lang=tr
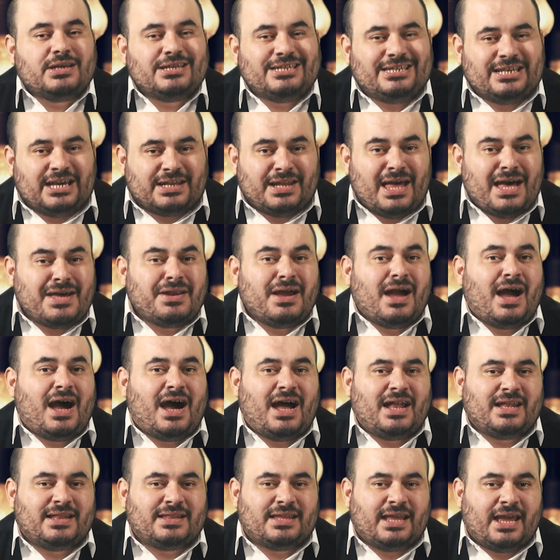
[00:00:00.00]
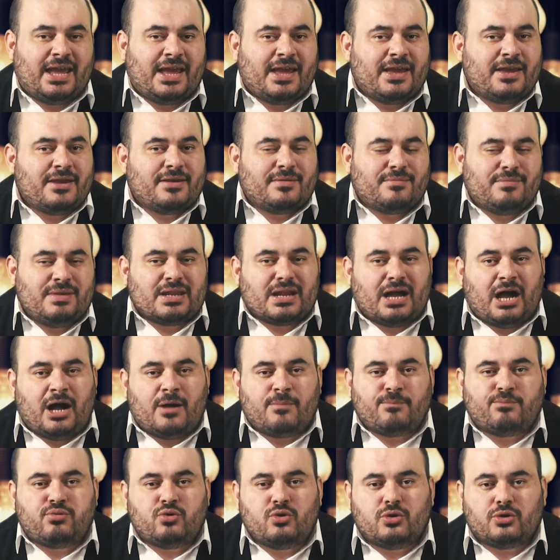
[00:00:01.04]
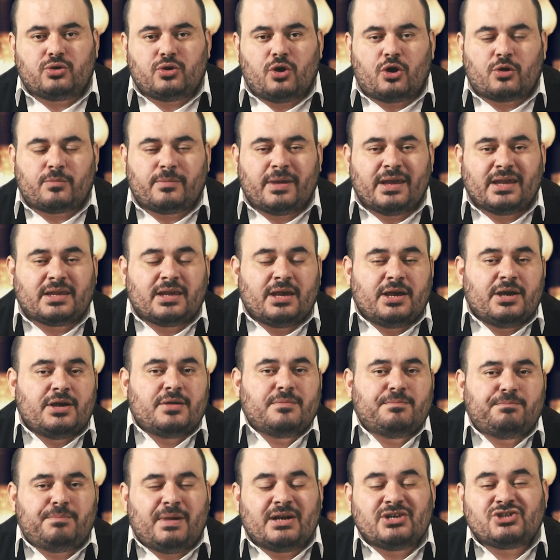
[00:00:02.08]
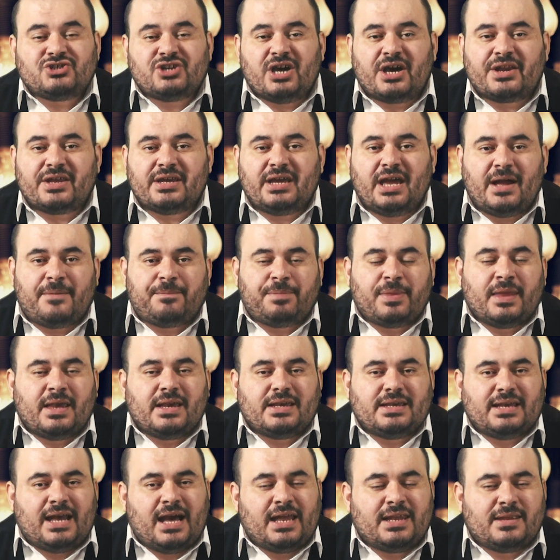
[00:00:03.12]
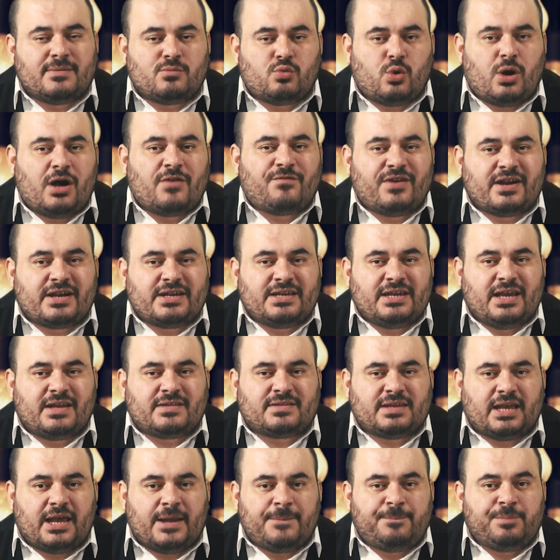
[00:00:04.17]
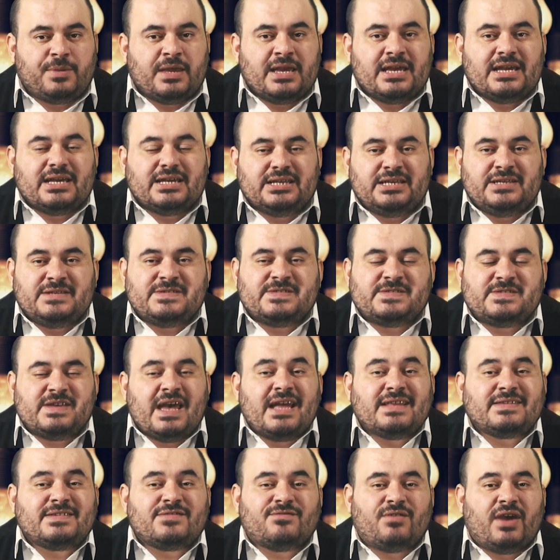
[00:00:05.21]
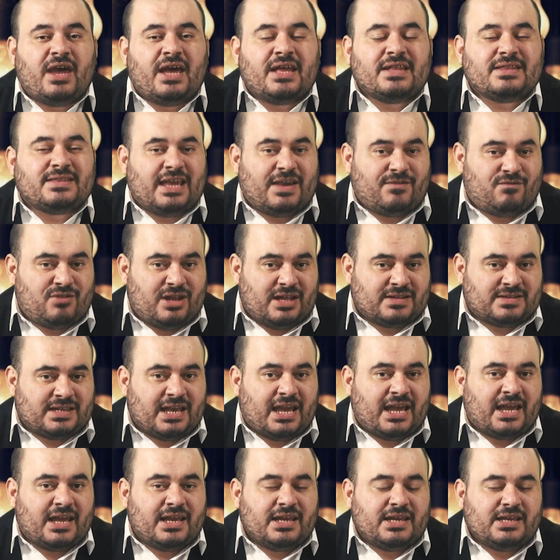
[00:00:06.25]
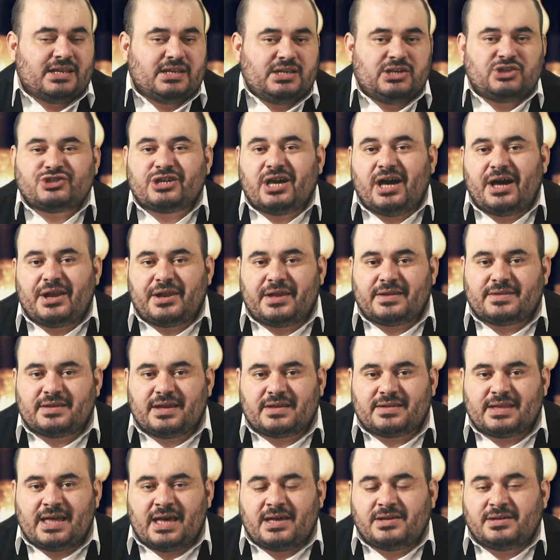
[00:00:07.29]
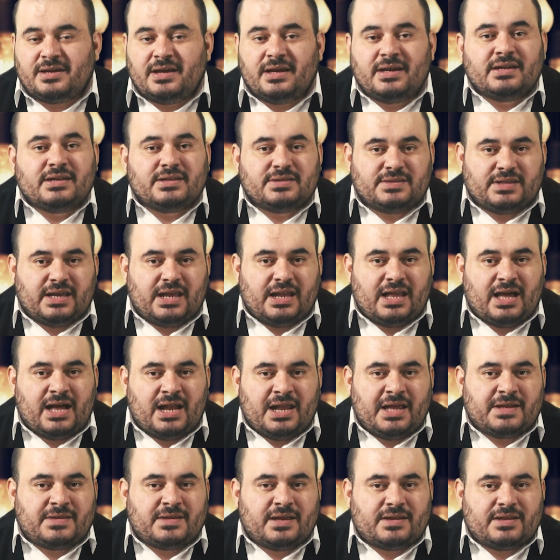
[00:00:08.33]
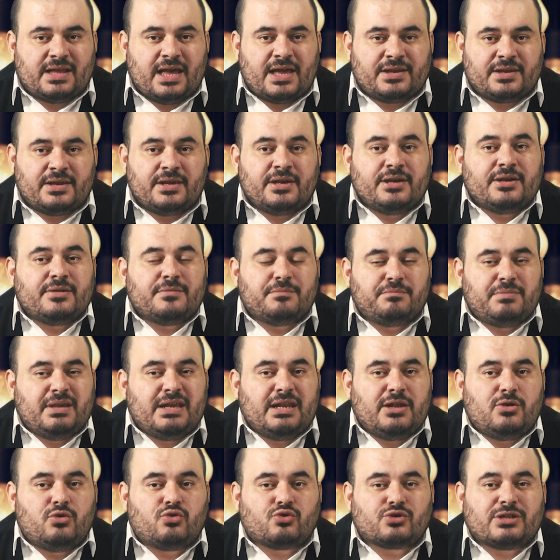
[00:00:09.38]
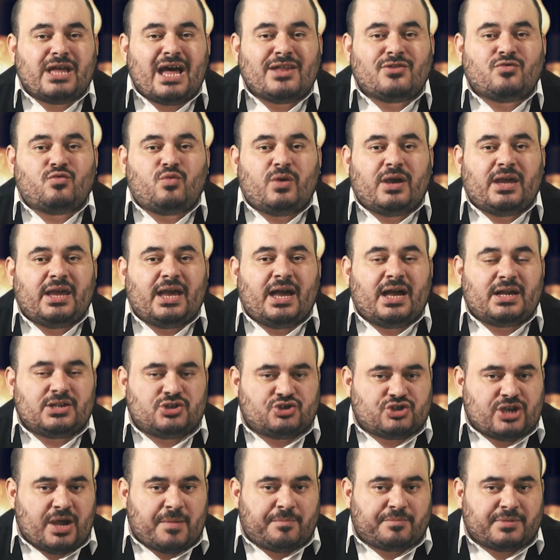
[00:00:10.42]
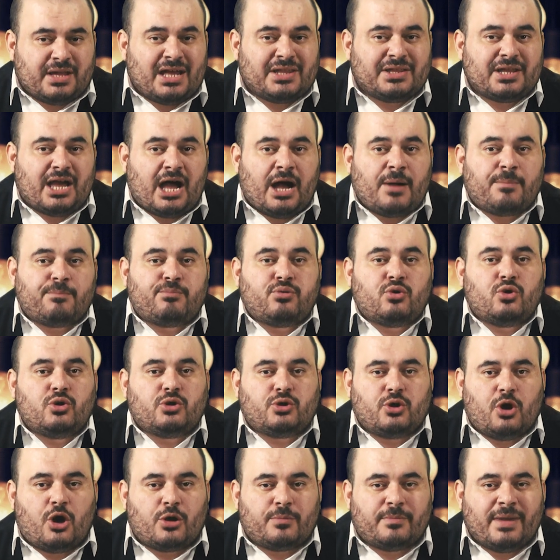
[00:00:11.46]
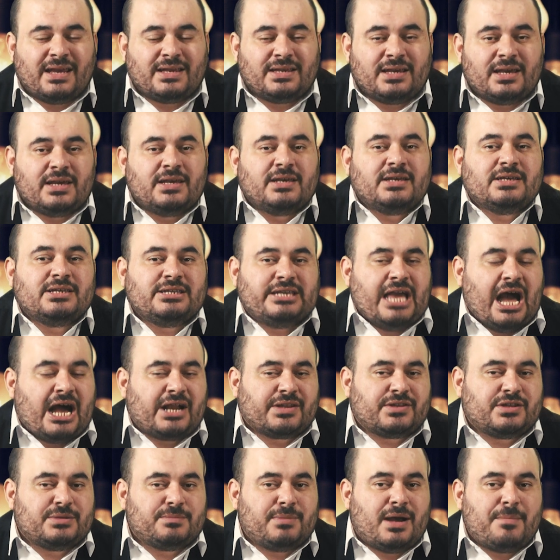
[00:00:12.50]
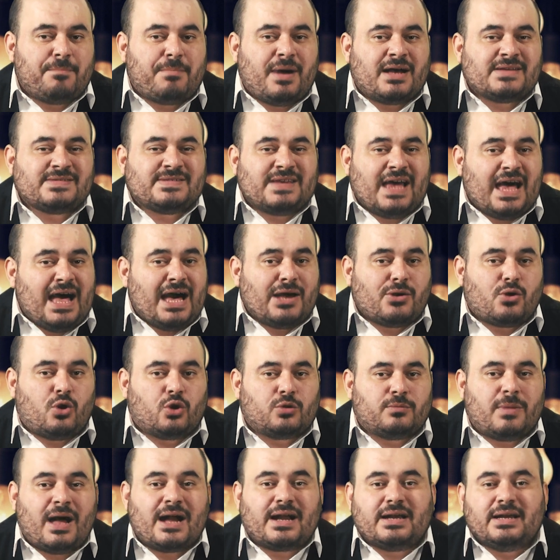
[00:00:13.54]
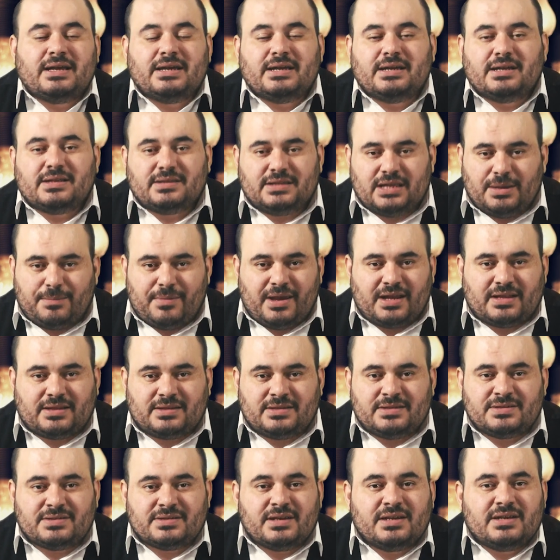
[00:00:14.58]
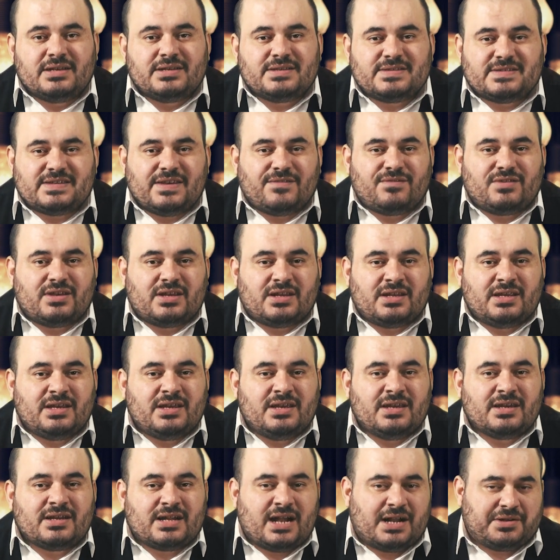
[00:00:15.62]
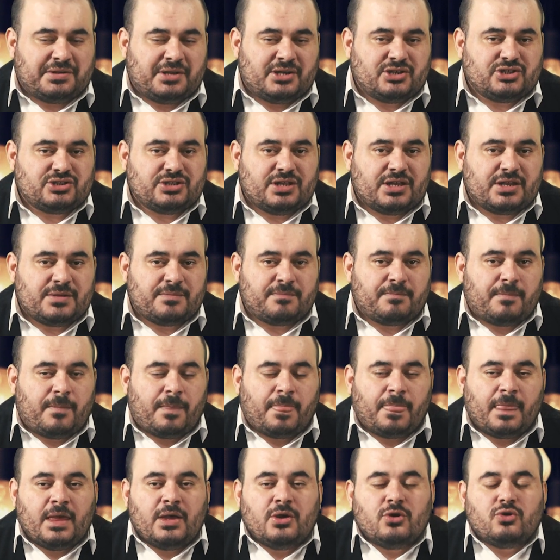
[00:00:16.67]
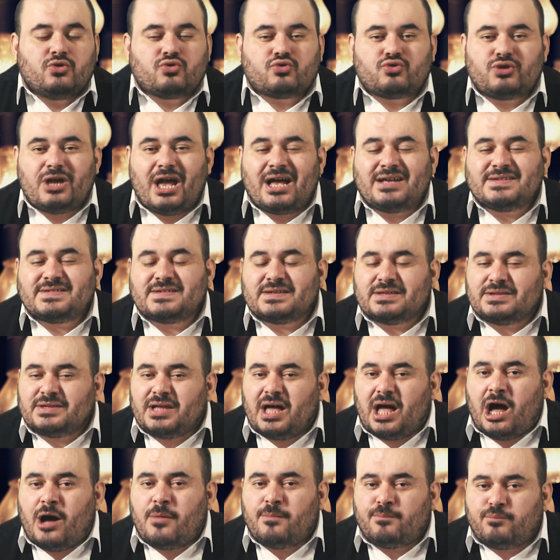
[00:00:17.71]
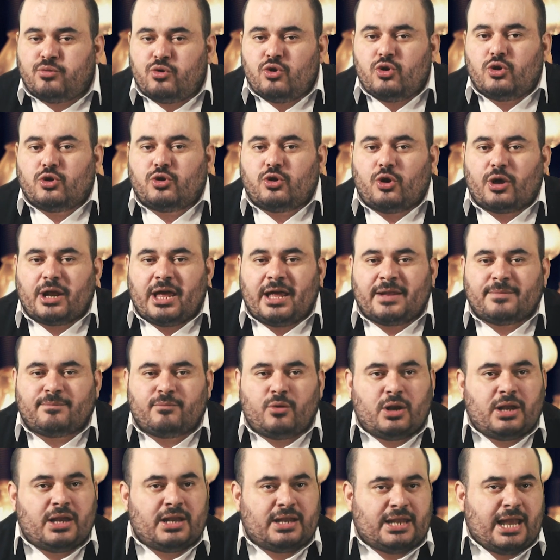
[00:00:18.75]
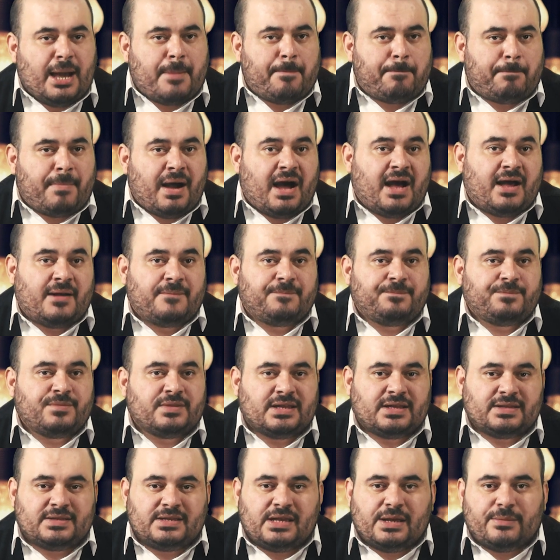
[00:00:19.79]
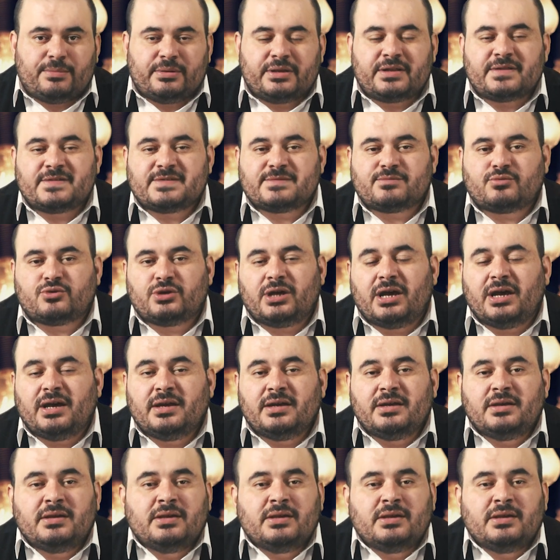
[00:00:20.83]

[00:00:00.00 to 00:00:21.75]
Yanar halde bir ampul görmek başarıya yani muvaffakiyete, izzet ve devlete işaret eder, delalet eder. Billurdan veya camdan ampul görmek yardıma mazhar olmak demektir sevgili kardeşlerim. Rüyasında ampul gören böyle lamba da diyebiliriz buna.